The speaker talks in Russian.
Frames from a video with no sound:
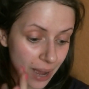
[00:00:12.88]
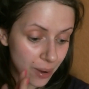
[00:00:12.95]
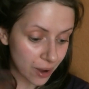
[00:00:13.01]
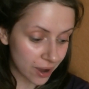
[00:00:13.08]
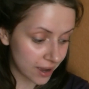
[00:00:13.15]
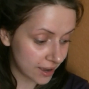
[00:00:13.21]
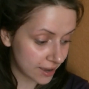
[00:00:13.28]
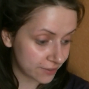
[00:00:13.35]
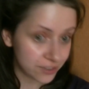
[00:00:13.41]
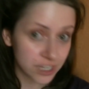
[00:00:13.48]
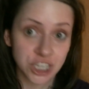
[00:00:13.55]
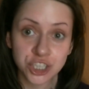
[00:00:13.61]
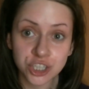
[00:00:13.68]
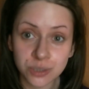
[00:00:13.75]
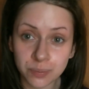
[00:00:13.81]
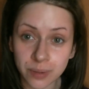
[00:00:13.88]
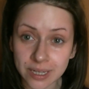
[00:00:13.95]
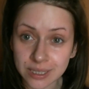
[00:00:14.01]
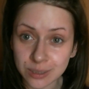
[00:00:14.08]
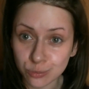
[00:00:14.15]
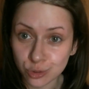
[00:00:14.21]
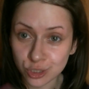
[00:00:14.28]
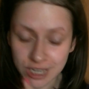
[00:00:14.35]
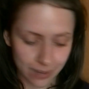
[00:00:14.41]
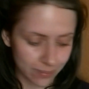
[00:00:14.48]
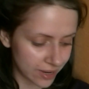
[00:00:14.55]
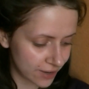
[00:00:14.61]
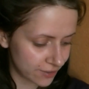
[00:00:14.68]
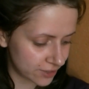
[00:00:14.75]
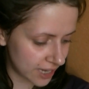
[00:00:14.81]
А, вечер, поэтому
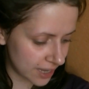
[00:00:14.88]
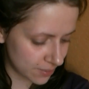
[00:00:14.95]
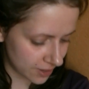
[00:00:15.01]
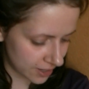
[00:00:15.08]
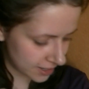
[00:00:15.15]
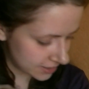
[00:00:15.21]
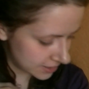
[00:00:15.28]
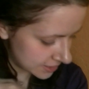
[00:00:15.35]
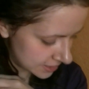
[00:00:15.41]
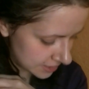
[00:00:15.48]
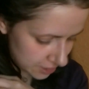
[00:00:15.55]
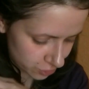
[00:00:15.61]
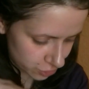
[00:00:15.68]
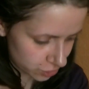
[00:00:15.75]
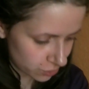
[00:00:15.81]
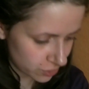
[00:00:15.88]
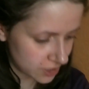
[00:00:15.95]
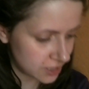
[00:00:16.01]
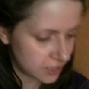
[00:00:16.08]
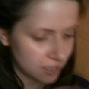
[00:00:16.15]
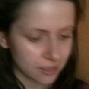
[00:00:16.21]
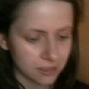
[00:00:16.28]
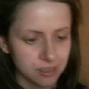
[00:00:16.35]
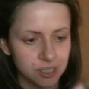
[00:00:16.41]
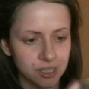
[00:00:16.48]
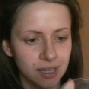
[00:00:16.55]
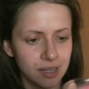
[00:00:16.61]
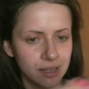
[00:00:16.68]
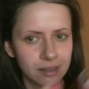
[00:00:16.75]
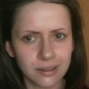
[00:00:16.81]
самое время, я не знаю, что сделать,
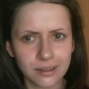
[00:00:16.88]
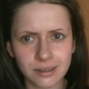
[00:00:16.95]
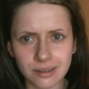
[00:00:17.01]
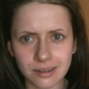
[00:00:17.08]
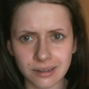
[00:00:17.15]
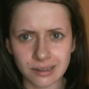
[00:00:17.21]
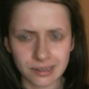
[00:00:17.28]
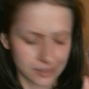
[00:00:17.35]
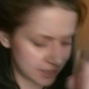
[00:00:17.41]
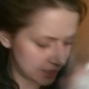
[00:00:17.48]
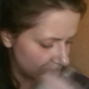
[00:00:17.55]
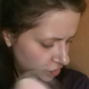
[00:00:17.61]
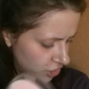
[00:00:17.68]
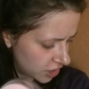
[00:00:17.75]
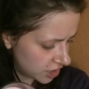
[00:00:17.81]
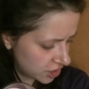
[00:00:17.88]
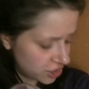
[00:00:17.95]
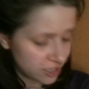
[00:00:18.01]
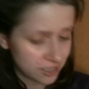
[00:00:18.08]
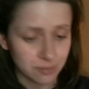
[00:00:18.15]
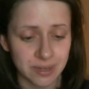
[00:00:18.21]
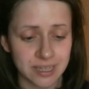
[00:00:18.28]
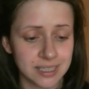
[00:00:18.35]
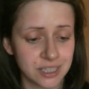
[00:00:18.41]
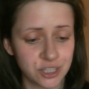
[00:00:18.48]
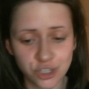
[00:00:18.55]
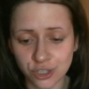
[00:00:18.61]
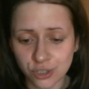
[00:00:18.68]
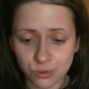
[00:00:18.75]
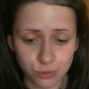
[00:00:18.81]
а, зажечь
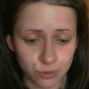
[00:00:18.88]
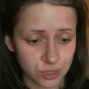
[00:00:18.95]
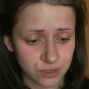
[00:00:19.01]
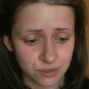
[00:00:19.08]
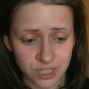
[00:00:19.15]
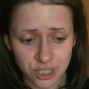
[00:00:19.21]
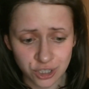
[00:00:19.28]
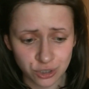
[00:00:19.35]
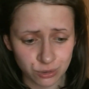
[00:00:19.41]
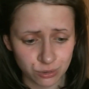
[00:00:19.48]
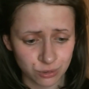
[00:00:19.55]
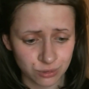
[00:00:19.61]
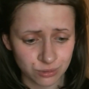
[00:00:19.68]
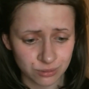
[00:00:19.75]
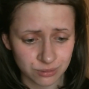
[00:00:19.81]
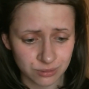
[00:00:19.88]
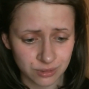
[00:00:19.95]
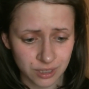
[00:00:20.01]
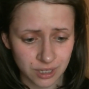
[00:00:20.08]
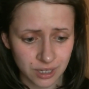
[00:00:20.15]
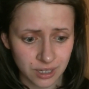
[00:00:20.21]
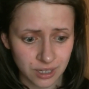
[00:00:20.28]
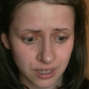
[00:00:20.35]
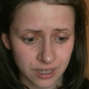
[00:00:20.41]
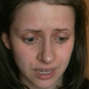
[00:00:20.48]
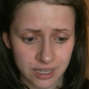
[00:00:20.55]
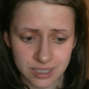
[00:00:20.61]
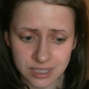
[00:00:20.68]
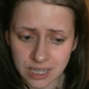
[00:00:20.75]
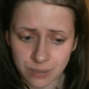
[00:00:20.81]
ароматическую свечку я
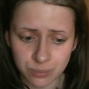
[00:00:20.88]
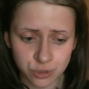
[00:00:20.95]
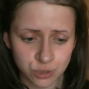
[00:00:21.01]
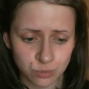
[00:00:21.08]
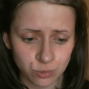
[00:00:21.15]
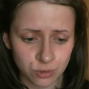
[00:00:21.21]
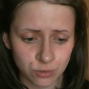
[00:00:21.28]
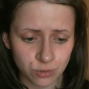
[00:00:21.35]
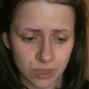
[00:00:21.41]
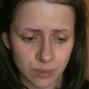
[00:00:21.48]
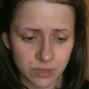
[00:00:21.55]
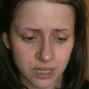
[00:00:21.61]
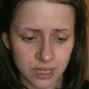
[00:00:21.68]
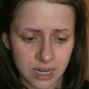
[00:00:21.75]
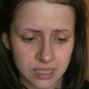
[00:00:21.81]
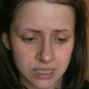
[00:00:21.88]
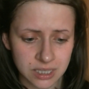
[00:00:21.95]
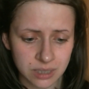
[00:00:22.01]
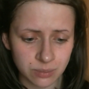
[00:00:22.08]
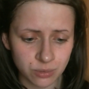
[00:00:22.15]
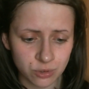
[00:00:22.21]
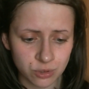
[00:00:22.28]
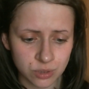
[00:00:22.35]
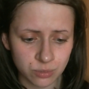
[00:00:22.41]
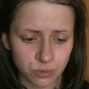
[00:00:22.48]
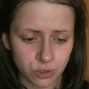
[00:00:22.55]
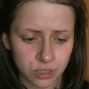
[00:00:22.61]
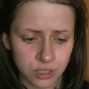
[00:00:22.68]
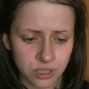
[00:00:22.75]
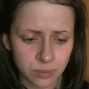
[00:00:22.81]
не знаю, почему-то вот американские
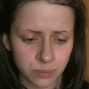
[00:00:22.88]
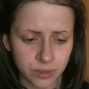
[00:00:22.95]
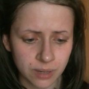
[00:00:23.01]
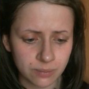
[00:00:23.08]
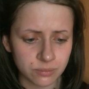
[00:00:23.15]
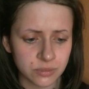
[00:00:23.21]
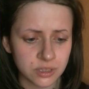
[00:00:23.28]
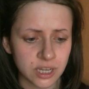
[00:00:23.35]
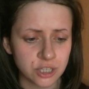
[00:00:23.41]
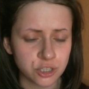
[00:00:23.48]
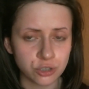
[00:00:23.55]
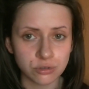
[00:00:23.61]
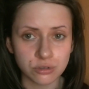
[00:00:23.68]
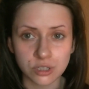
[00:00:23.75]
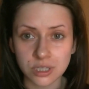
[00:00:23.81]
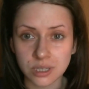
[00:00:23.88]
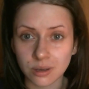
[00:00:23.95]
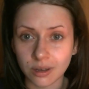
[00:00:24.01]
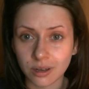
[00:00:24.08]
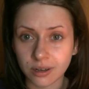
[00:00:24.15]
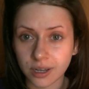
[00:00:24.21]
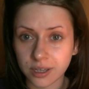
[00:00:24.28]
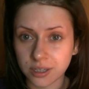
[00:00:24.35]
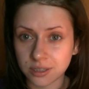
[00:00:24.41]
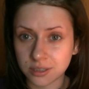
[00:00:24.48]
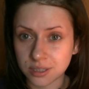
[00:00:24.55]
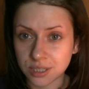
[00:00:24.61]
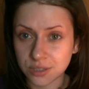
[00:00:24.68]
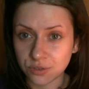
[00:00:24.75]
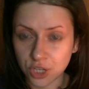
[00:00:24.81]
бьюти-блогеры прям тащатся с э, каких-то
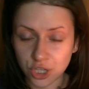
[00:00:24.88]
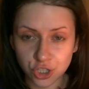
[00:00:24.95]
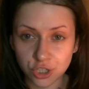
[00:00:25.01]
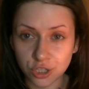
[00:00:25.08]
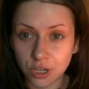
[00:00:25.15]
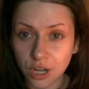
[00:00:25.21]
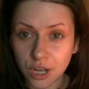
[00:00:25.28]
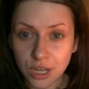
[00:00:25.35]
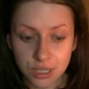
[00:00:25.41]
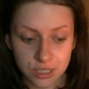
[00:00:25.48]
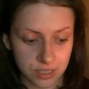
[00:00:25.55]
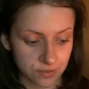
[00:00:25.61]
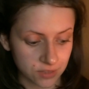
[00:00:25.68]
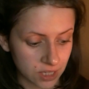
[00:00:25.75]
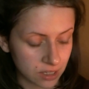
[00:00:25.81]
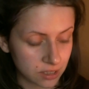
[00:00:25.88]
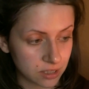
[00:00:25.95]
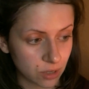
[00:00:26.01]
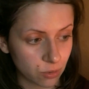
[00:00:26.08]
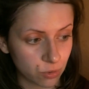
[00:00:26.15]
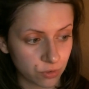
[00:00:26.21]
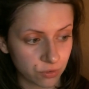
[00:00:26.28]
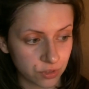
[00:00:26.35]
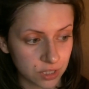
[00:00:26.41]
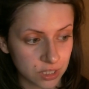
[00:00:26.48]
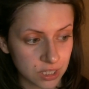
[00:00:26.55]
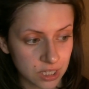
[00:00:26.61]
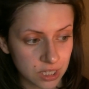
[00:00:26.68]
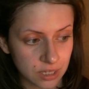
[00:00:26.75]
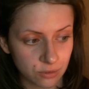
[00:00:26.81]
свечек, со всякой такой
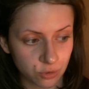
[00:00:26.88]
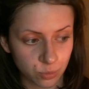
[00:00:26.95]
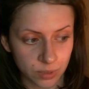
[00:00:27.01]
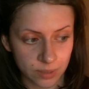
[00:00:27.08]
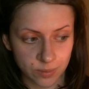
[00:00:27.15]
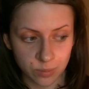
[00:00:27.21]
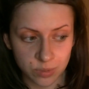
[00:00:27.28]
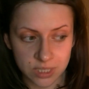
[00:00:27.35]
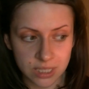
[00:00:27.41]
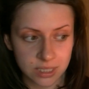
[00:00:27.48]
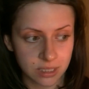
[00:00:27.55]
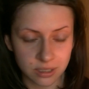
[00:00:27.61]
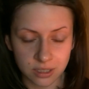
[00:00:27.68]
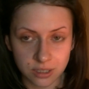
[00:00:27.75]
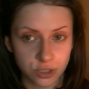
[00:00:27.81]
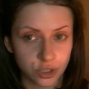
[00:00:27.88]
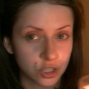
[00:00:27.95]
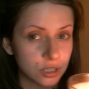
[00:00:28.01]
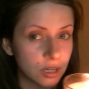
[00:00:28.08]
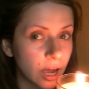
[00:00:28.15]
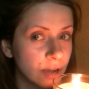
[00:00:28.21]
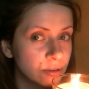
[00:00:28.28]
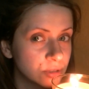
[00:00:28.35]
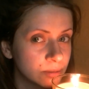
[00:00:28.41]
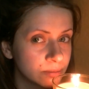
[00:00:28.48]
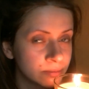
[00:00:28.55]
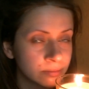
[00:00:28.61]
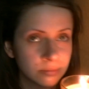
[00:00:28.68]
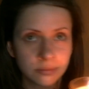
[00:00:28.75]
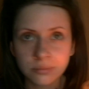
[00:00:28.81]
фигни, и вот прям обязательно их зажигают, и
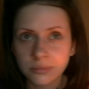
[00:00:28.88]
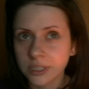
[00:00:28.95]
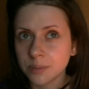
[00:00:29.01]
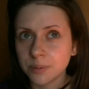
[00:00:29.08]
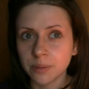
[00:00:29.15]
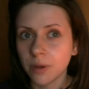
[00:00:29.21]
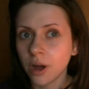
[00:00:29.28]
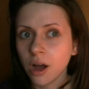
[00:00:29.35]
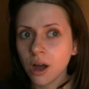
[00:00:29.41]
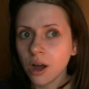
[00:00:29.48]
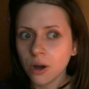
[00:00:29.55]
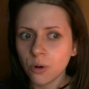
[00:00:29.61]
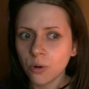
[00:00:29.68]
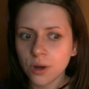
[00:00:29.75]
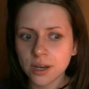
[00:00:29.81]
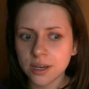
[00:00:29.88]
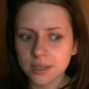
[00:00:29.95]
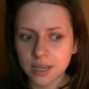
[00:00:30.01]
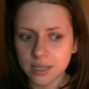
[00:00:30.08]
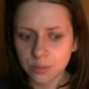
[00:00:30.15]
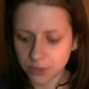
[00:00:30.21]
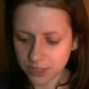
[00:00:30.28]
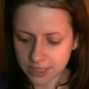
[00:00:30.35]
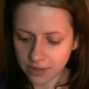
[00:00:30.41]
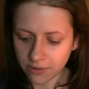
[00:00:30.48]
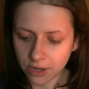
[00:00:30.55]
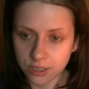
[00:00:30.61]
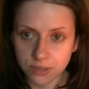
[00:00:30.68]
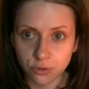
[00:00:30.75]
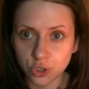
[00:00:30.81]
такие прям, «А, ой, я не
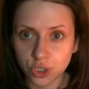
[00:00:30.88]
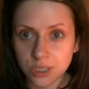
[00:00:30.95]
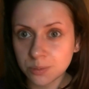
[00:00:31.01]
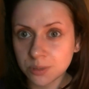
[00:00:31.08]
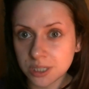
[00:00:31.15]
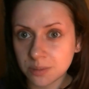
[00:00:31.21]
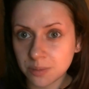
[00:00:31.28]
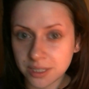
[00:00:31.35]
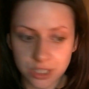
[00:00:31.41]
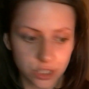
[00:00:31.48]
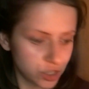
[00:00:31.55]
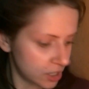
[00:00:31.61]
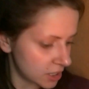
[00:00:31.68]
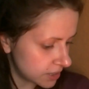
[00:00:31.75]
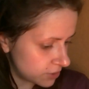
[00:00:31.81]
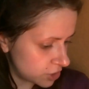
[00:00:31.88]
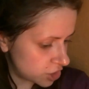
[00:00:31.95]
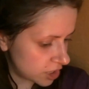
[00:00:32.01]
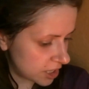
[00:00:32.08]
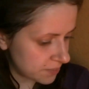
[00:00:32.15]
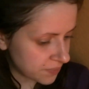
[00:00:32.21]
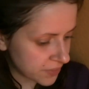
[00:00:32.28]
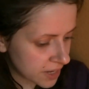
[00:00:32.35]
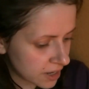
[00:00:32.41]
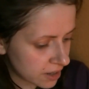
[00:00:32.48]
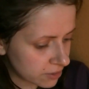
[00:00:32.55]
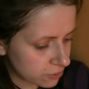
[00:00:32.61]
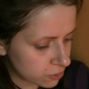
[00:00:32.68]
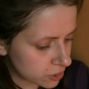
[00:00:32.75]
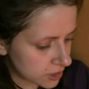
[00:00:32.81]
представляю свою жизнь без ароматических свечей.
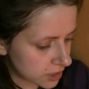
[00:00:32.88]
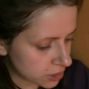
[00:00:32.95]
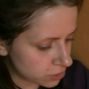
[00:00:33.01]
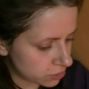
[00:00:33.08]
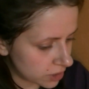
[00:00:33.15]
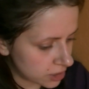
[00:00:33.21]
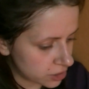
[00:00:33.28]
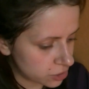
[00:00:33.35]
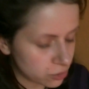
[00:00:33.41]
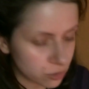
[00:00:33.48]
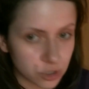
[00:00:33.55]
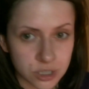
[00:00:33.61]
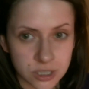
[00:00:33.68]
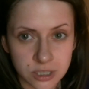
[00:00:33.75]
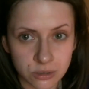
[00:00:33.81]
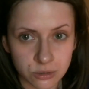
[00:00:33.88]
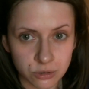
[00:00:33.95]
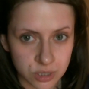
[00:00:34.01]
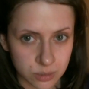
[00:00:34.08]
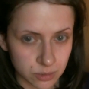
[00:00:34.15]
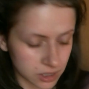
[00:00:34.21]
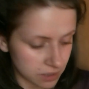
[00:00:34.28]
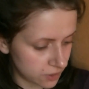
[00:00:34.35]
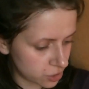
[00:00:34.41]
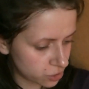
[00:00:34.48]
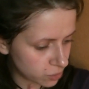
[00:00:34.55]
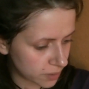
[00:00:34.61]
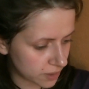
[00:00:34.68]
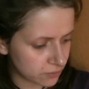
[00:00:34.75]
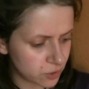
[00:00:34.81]
Вот, так что я даже тоже сделаю себе
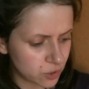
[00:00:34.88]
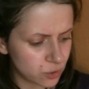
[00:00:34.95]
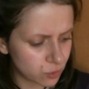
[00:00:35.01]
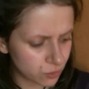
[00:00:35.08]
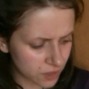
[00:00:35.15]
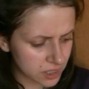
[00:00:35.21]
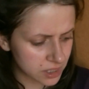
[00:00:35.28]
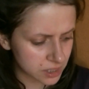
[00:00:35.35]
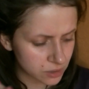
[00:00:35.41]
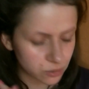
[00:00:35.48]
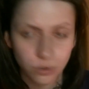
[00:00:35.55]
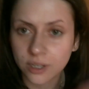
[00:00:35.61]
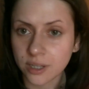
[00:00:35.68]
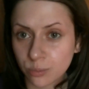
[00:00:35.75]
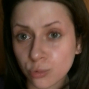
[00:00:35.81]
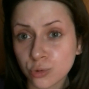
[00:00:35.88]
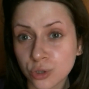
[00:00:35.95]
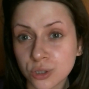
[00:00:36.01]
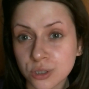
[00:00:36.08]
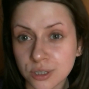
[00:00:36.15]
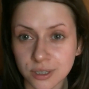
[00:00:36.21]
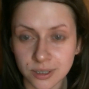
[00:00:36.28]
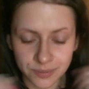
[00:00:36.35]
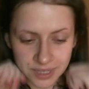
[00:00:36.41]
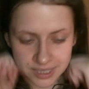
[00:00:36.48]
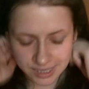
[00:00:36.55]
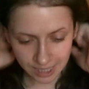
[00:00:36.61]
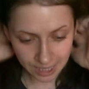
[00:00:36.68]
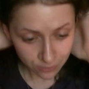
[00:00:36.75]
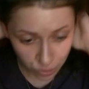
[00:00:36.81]
свечку. Правда, вы ее не увидите, но она будет э,
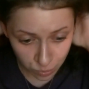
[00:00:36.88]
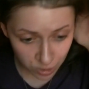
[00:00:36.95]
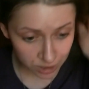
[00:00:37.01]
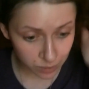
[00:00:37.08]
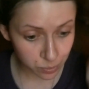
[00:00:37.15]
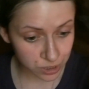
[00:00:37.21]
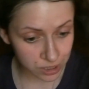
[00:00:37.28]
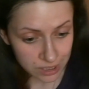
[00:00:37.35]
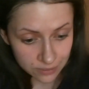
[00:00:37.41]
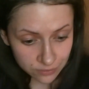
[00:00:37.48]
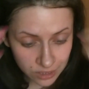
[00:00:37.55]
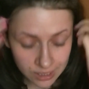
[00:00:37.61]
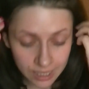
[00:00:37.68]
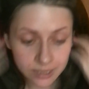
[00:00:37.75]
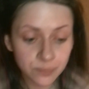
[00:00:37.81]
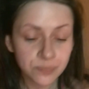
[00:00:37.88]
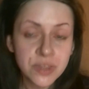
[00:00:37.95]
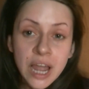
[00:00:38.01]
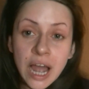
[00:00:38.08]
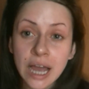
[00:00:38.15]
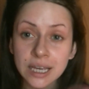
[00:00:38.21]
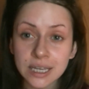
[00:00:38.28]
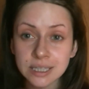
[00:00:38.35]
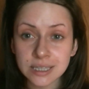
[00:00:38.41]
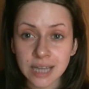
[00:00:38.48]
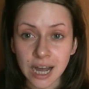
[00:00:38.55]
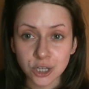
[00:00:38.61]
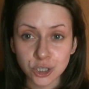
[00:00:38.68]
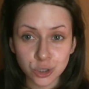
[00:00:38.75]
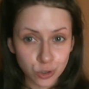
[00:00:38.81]
настраивать меня на позитивный лад.
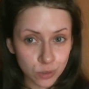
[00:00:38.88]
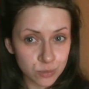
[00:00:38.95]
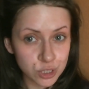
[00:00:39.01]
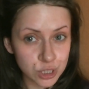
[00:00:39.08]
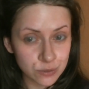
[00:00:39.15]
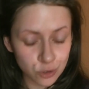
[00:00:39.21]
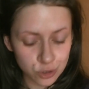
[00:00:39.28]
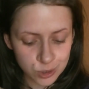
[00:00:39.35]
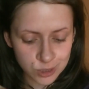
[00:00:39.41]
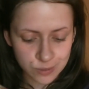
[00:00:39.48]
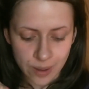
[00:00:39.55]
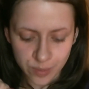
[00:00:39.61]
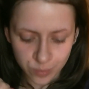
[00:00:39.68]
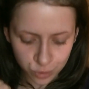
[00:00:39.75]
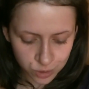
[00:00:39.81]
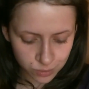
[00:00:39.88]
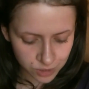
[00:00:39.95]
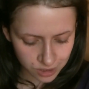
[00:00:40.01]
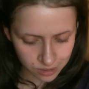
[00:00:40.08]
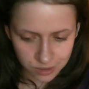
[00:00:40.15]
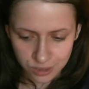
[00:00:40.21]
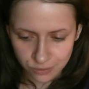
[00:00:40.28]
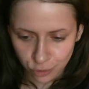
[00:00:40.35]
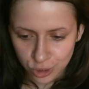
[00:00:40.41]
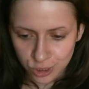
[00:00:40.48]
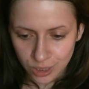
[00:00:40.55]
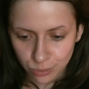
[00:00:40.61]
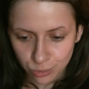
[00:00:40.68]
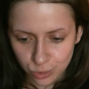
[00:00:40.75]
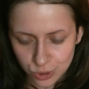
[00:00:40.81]
Итак, что мы сегодня с вами будем делать? Сегодня
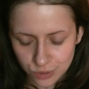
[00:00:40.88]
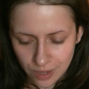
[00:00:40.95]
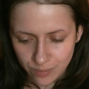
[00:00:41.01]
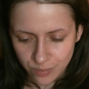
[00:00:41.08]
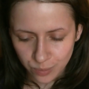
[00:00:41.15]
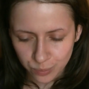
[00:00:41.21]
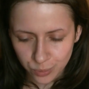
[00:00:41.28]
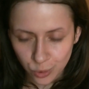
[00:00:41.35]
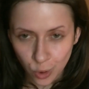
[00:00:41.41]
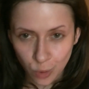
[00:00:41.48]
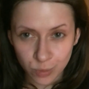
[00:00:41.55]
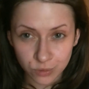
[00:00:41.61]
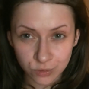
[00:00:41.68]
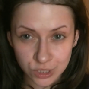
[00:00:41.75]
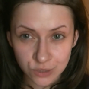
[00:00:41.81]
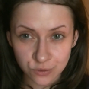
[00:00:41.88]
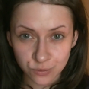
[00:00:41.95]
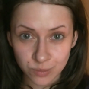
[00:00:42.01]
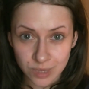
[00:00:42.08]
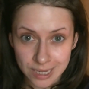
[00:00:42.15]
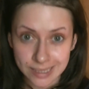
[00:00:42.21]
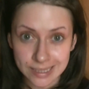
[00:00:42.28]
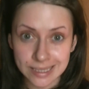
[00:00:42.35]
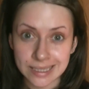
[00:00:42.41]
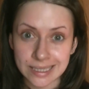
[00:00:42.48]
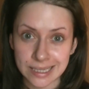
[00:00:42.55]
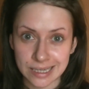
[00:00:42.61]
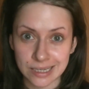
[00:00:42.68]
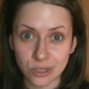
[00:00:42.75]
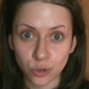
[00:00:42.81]
я буду с вами пробовать
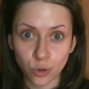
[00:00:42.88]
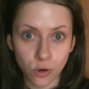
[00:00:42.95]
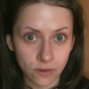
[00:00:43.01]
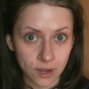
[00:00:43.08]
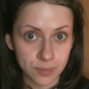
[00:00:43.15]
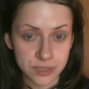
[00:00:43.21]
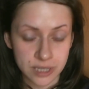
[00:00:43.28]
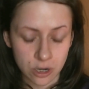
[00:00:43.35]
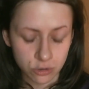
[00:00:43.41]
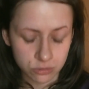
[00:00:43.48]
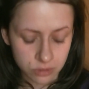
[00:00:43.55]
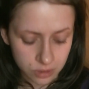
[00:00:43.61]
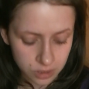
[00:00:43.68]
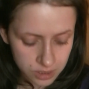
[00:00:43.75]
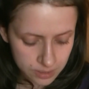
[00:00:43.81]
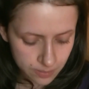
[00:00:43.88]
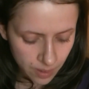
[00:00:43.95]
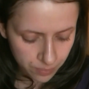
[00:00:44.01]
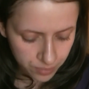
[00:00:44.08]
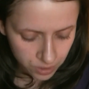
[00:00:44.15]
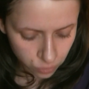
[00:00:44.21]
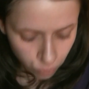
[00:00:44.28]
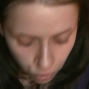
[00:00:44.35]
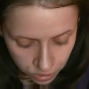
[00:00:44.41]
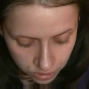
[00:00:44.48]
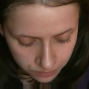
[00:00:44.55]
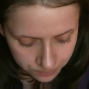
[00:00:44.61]
вместе новый абсолютно для себя продукт